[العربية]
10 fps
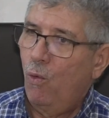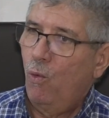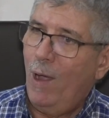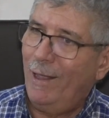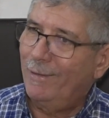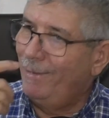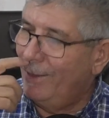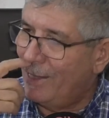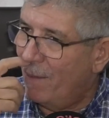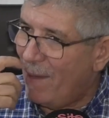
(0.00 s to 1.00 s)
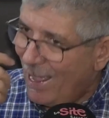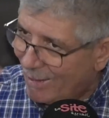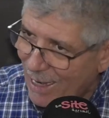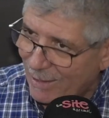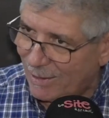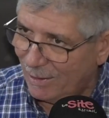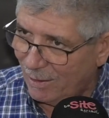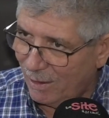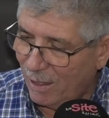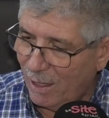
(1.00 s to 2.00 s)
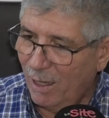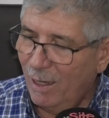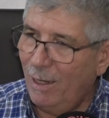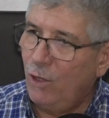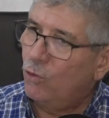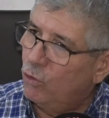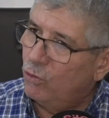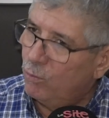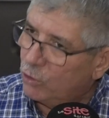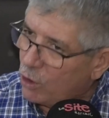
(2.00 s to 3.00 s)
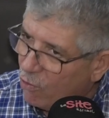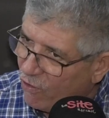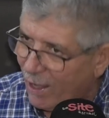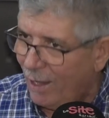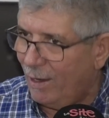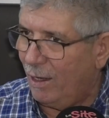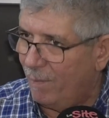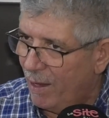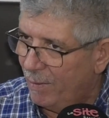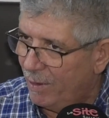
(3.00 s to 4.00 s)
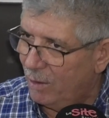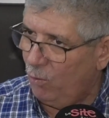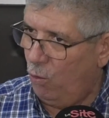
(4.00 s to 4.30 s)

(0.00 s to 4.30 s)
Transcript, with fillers: واحد النظام اساسي اللي يكون متوافق عليه بين